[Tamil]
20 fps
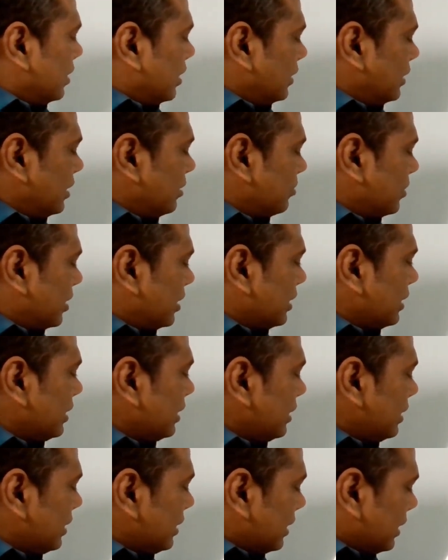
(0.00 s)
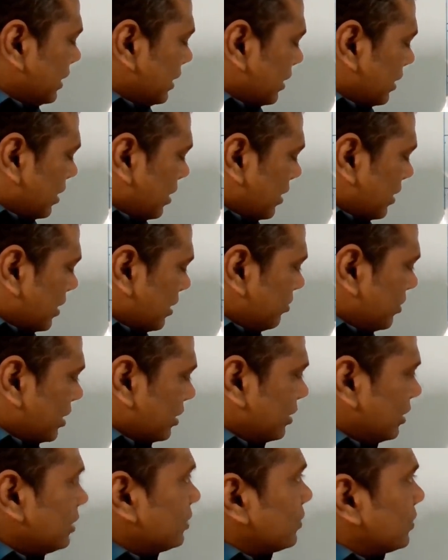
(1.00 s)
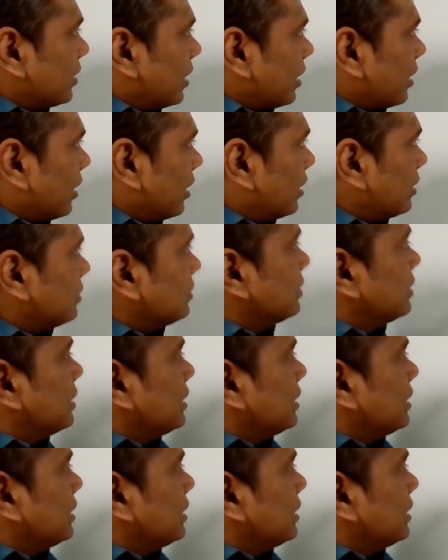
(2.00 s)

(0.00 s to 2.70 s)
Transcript: அதே மாதிரி இங்கே ஆறாம் இடத்துலயும் உட்காரலாம்